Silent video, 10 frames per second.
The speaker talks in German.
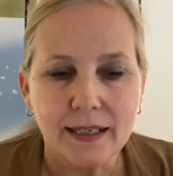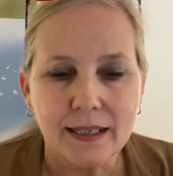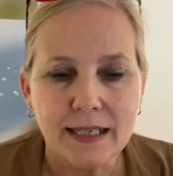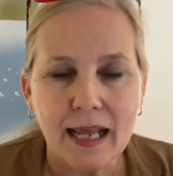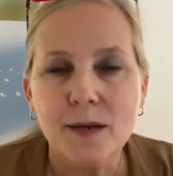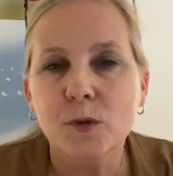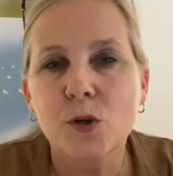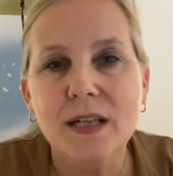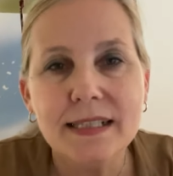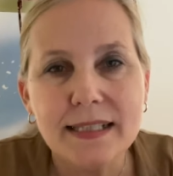in einem
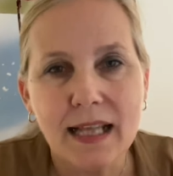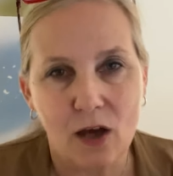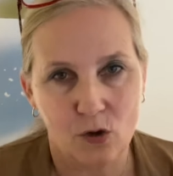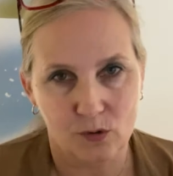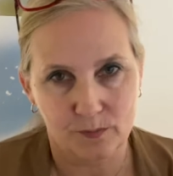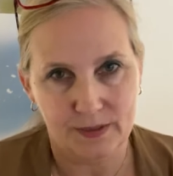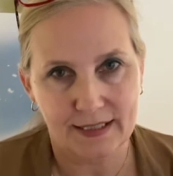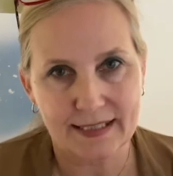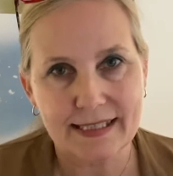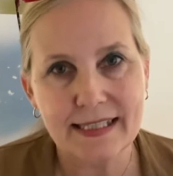kurzen
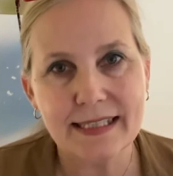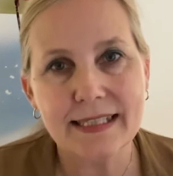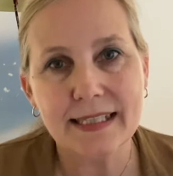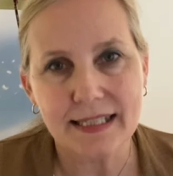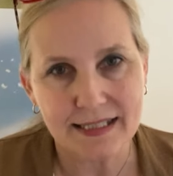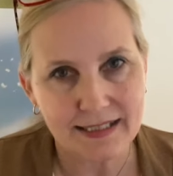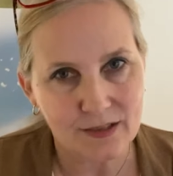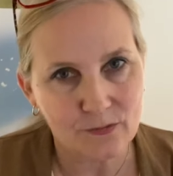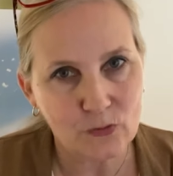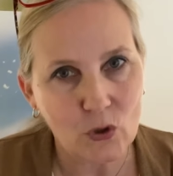Augenblick sieht sie, dass ihr
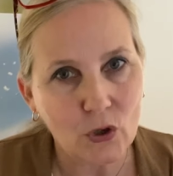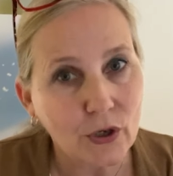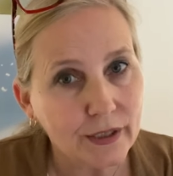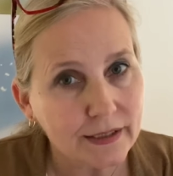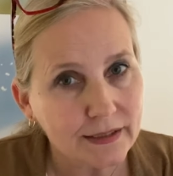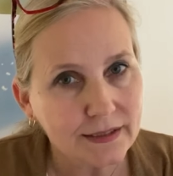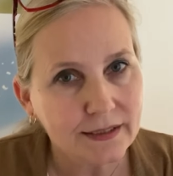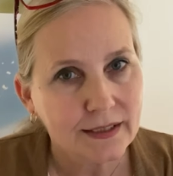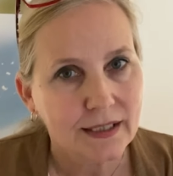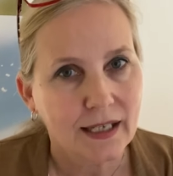Freund
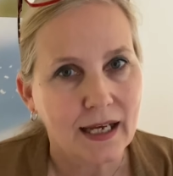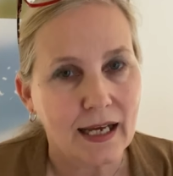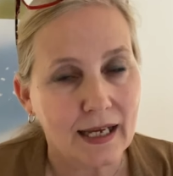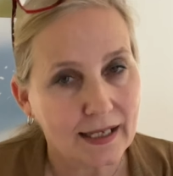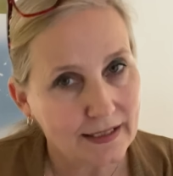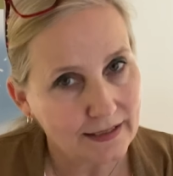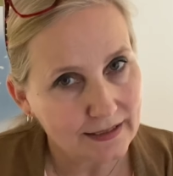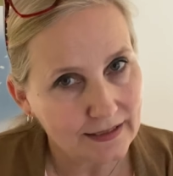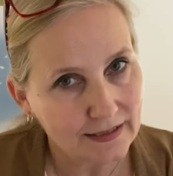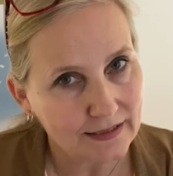
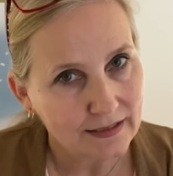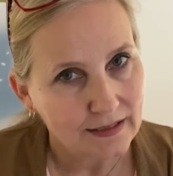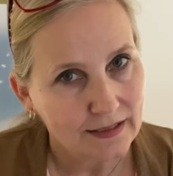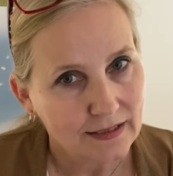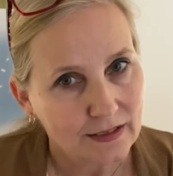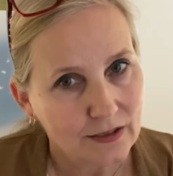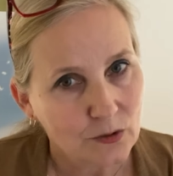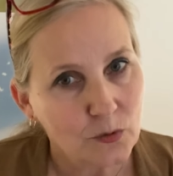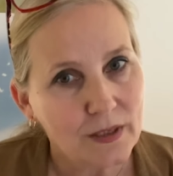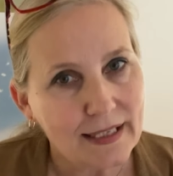eine
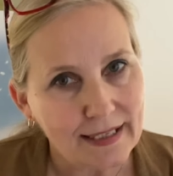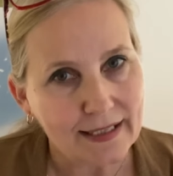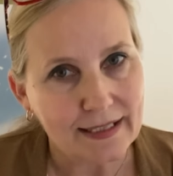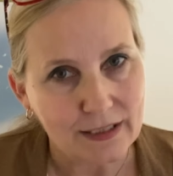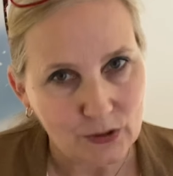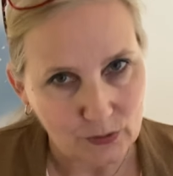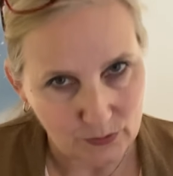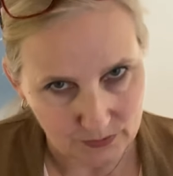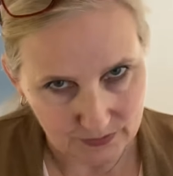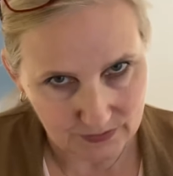Kollegin
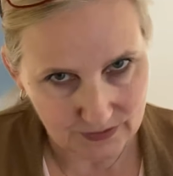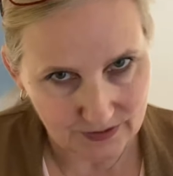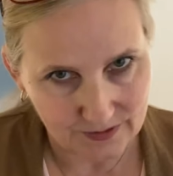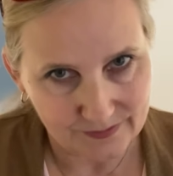küsst.